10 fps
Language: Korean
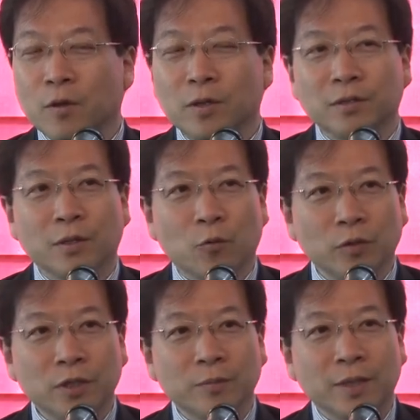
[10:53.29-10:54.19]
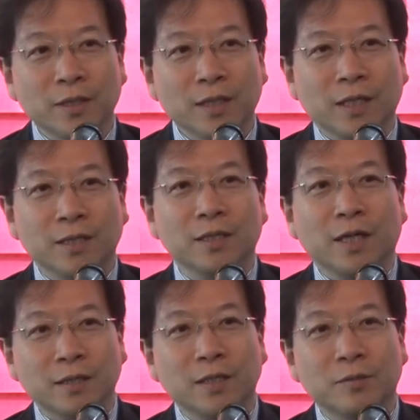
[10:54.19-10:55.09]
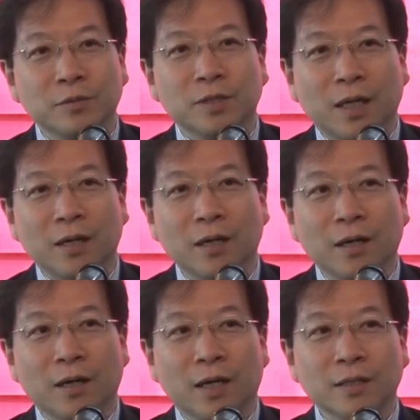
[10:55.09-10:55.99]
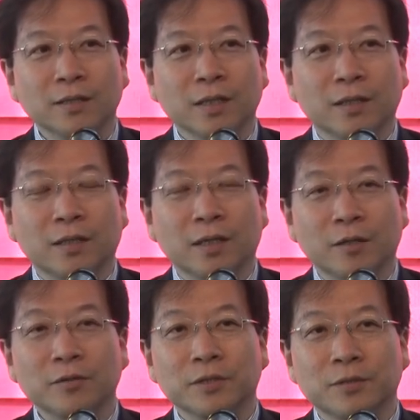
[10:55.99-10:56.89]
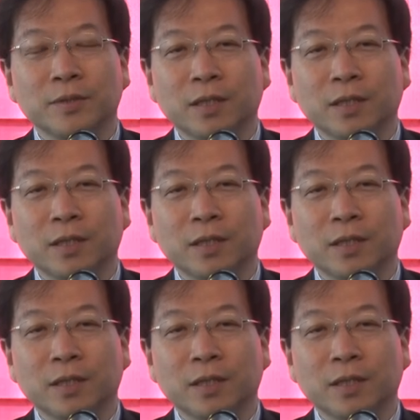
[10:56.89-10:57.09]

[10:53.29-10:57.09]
여기 공기업까지 같이 가세를 해보자 라는 생각을 하고 있습니다.